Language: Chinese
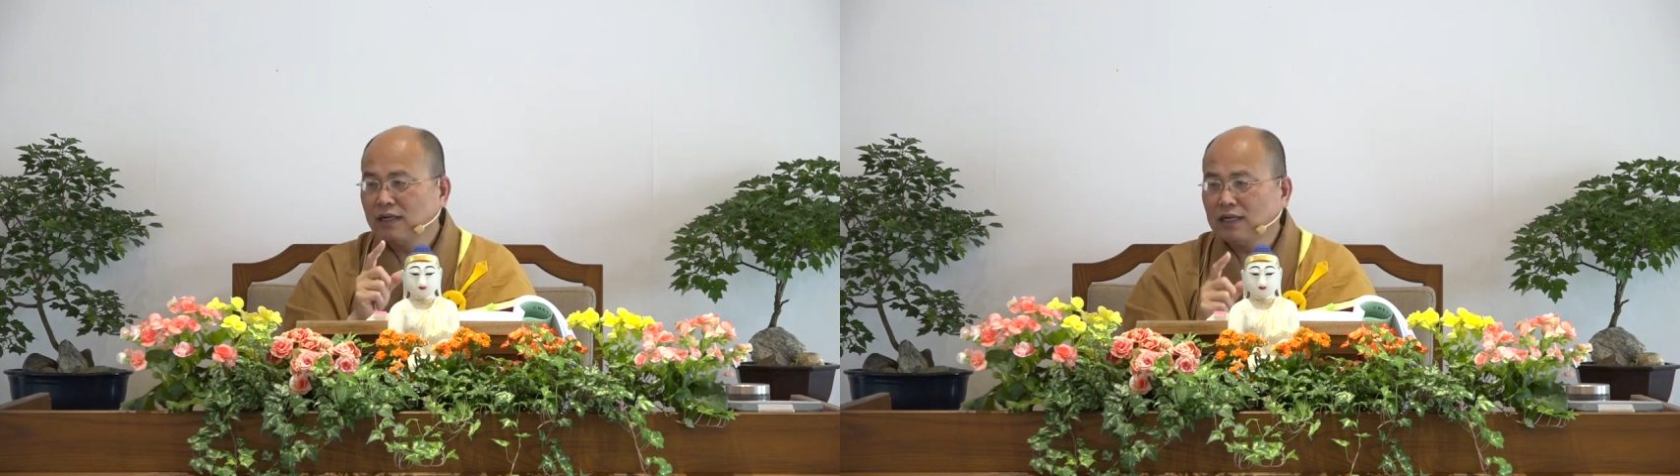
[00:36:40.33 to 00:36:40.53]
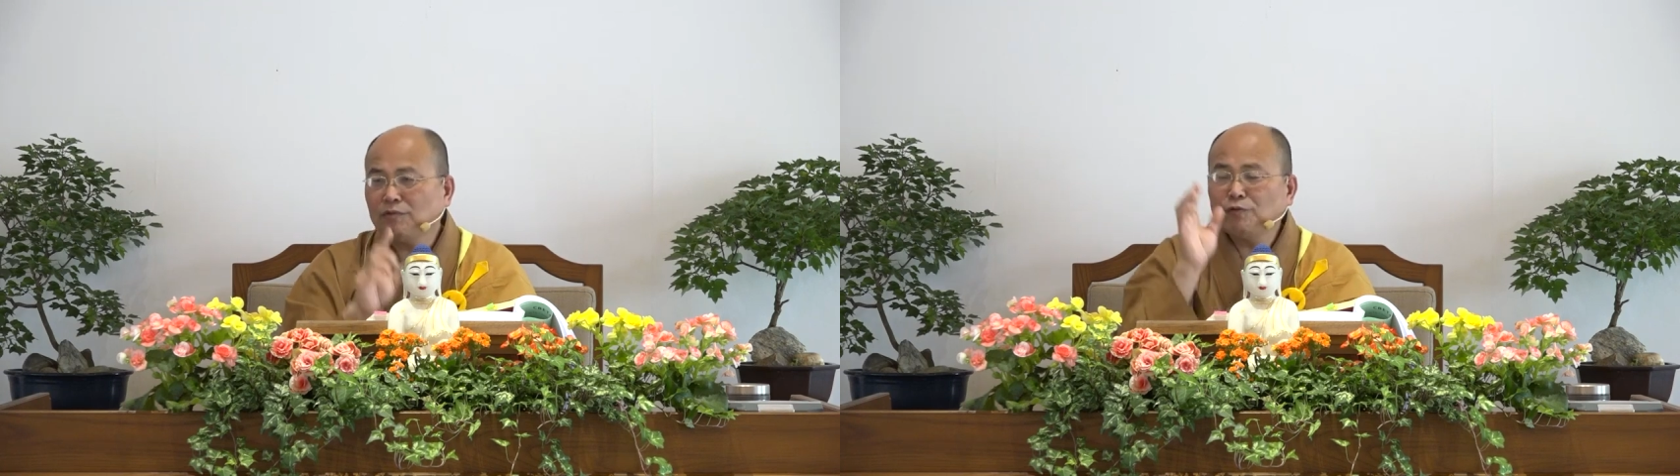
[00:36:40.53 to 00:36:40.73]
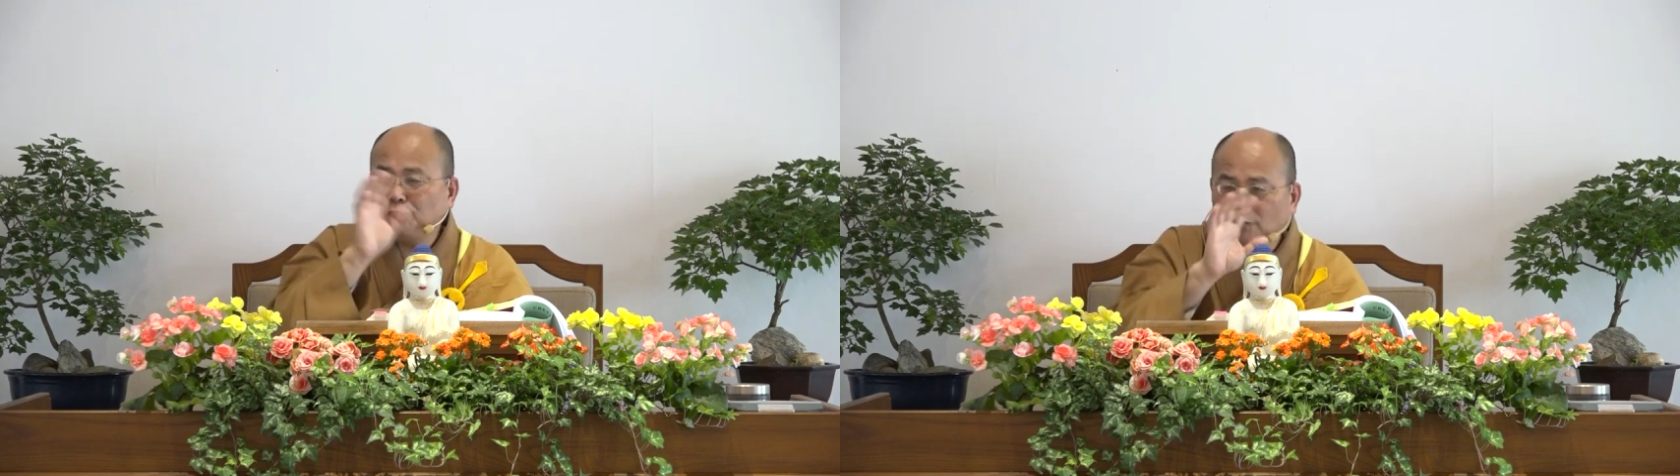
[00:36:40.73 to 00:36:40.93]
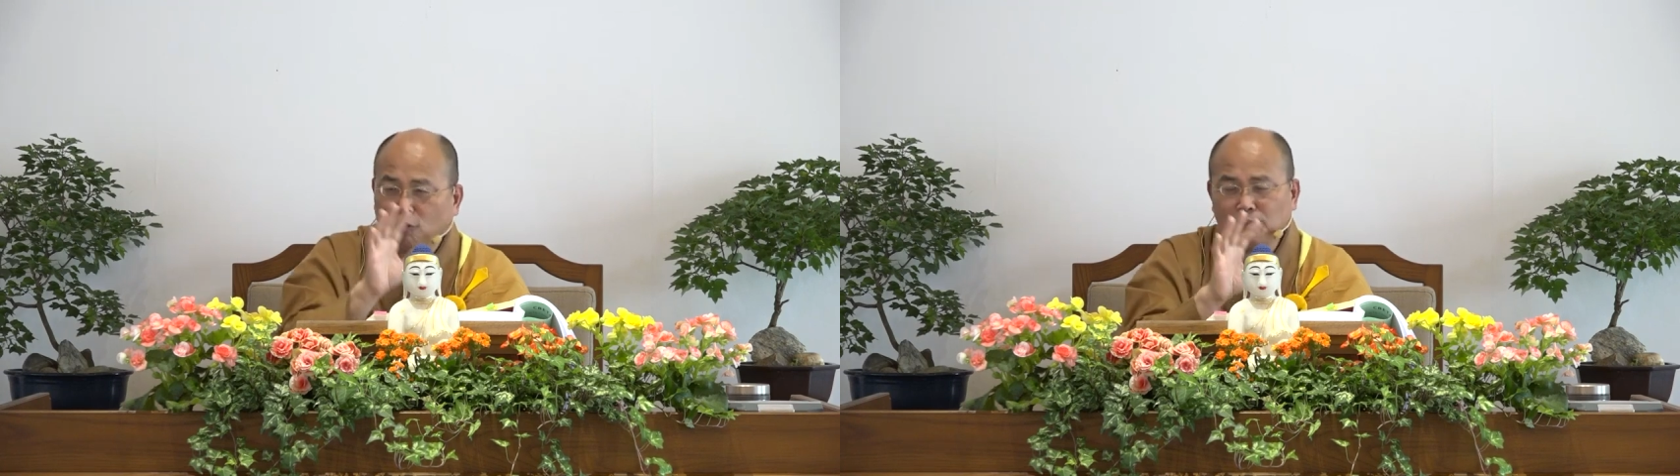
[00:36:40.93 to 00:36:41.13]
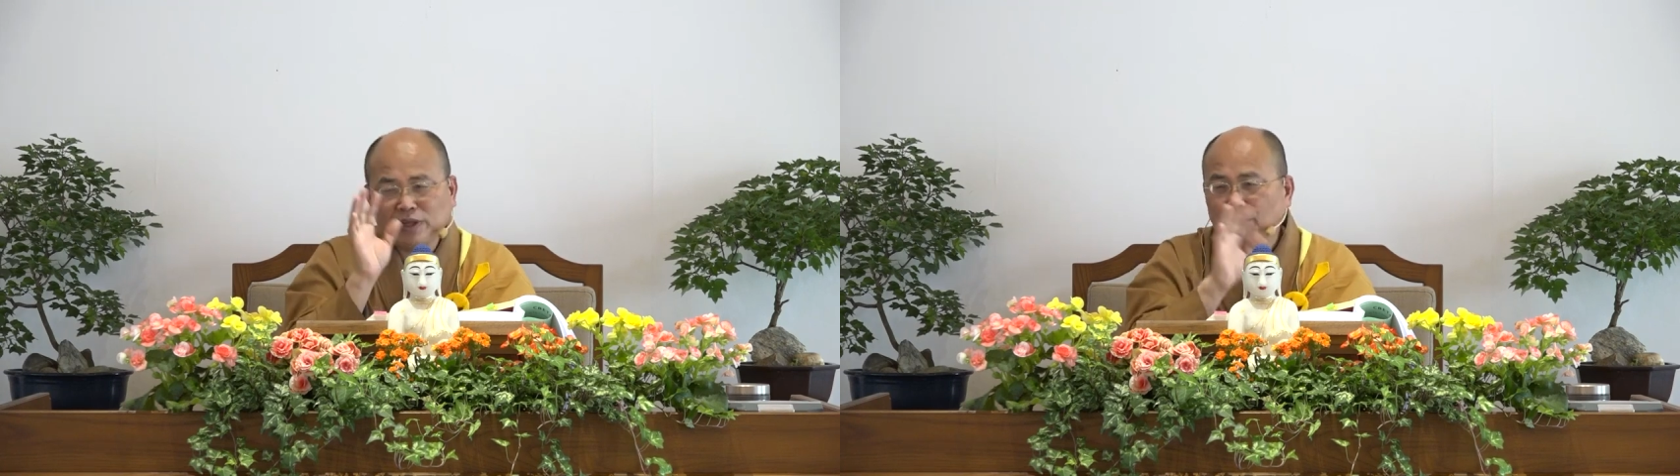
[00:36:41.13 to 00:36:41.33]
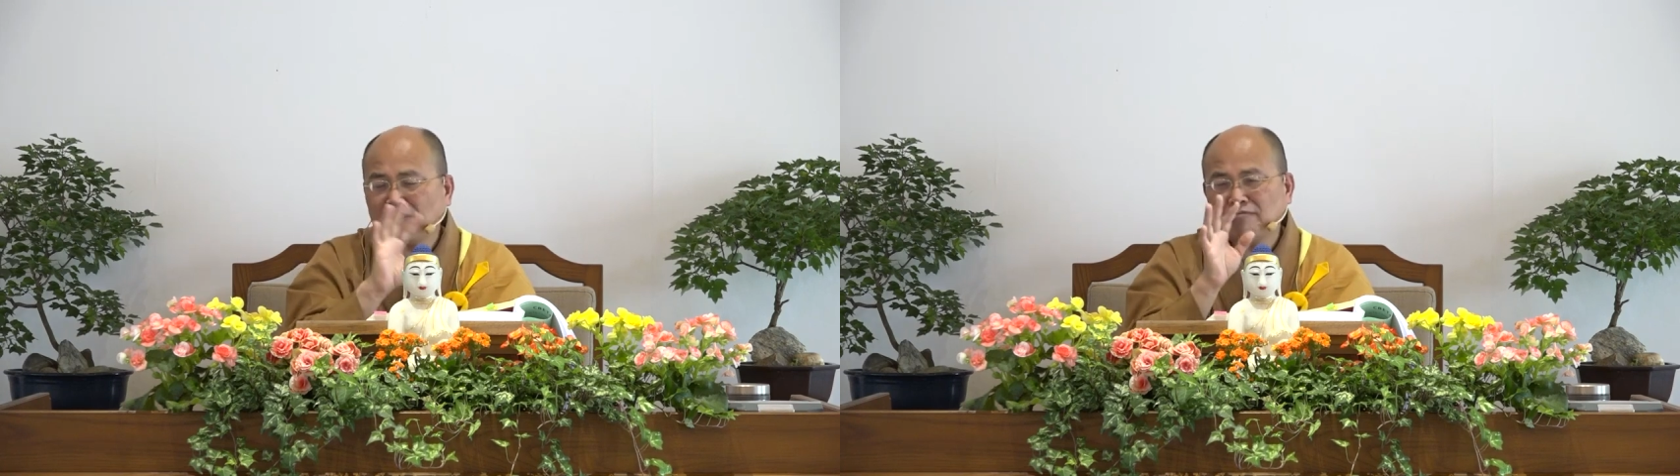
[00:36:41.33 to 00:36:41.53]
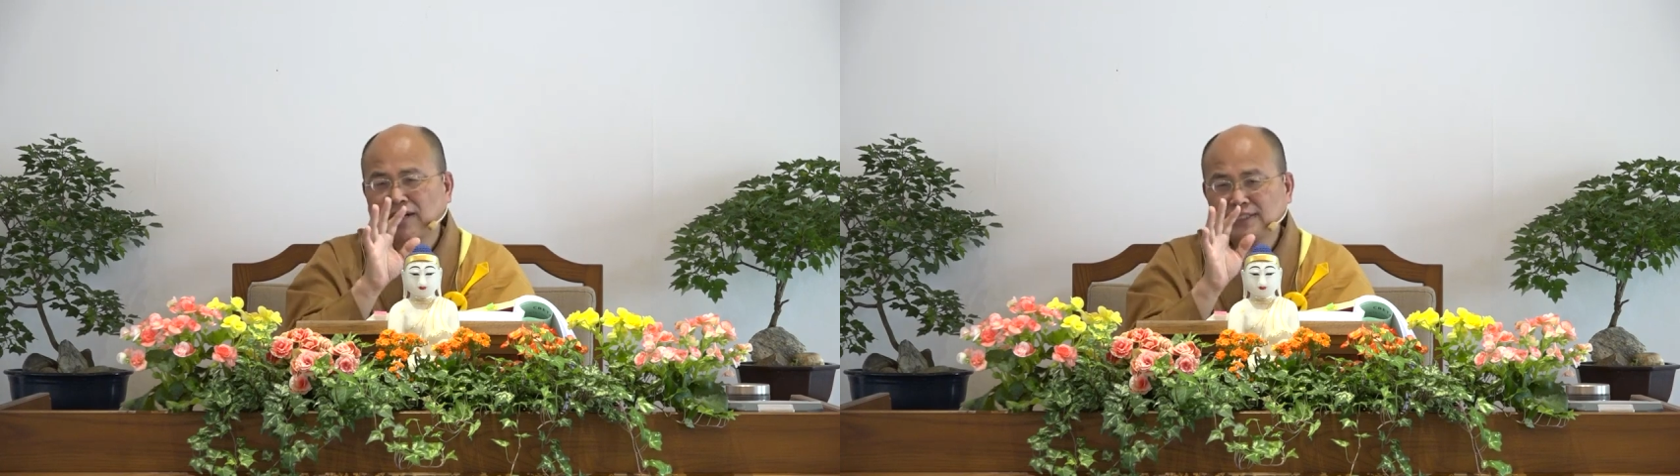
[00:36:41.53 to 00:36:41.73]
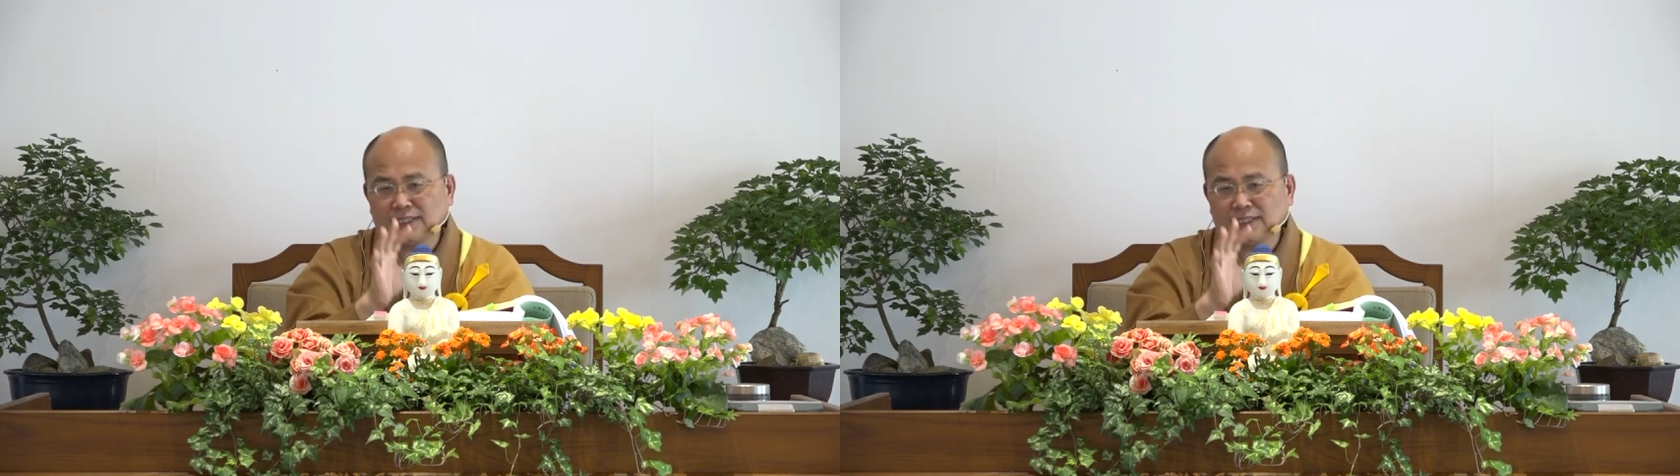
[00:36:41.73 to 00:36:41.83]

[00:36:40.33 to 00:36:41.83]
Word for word: 那么佛没有办法